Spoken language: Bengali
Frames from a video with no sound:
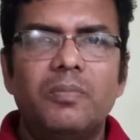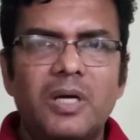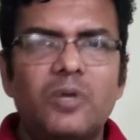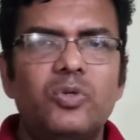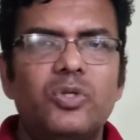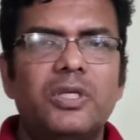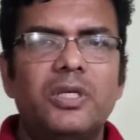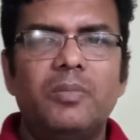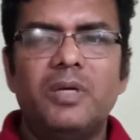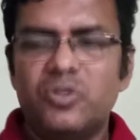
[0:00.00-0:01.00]
মানুষকে
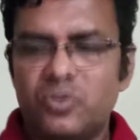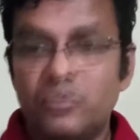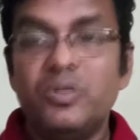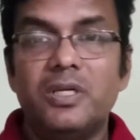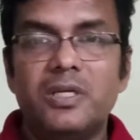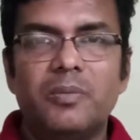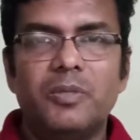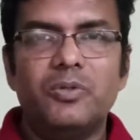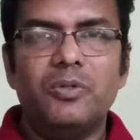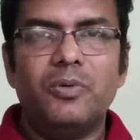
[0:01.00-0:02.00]
বা স্টুডেন্টকে আমরা
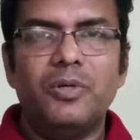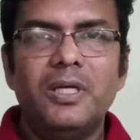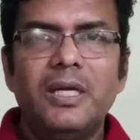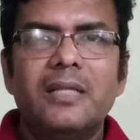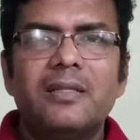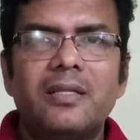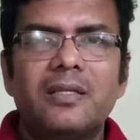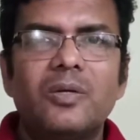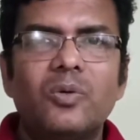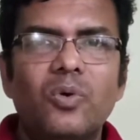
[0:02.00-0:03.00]
যদি বলি
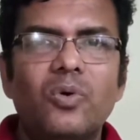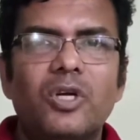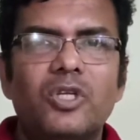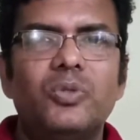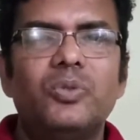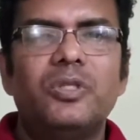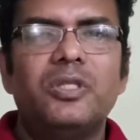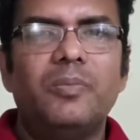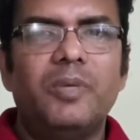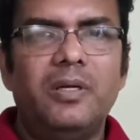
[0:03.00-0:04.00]
তাদেরকে গ্রো করার সুযোগ
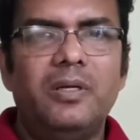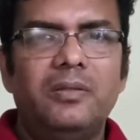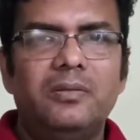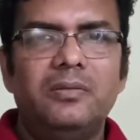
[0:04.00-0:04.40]
দিতে পারি না